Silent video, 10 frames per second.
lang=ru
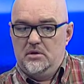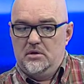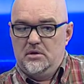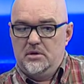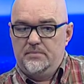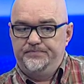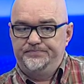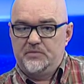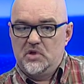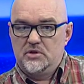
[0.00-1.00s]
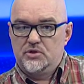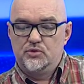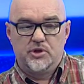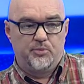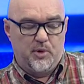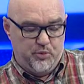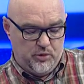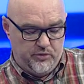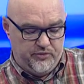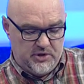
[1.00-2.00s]
А, судя по
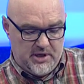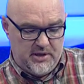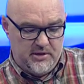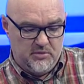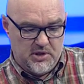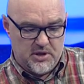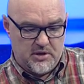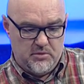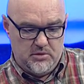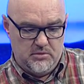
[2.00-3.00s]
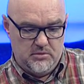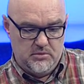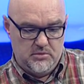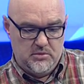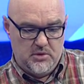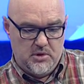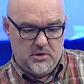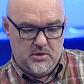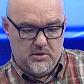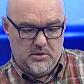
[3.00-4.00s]
полуфинальным играм,
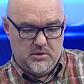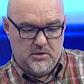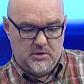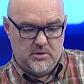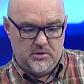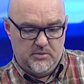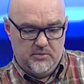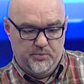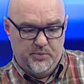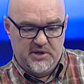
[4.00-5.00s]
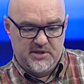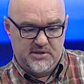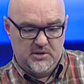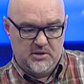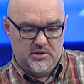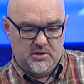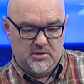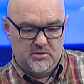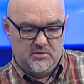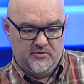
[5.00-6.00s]
э, были
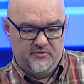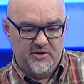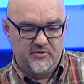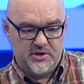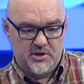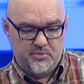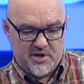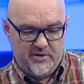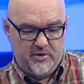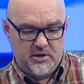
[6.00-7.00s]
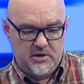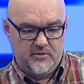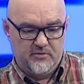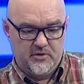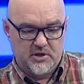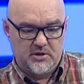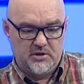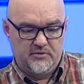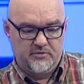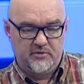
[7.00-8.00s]
сделаны выводы, правильные
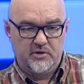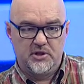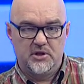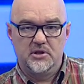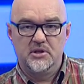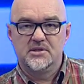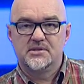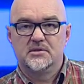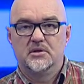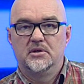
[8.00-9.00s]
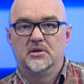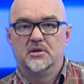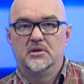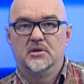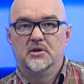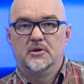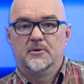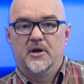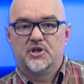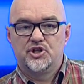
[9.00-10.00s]
выгоды, выводы из э,
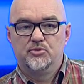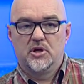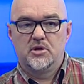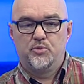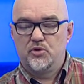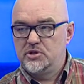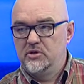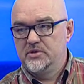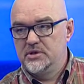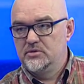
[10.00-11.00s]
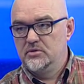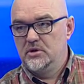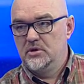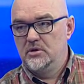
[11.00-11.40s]
ошибок прошлого сезона.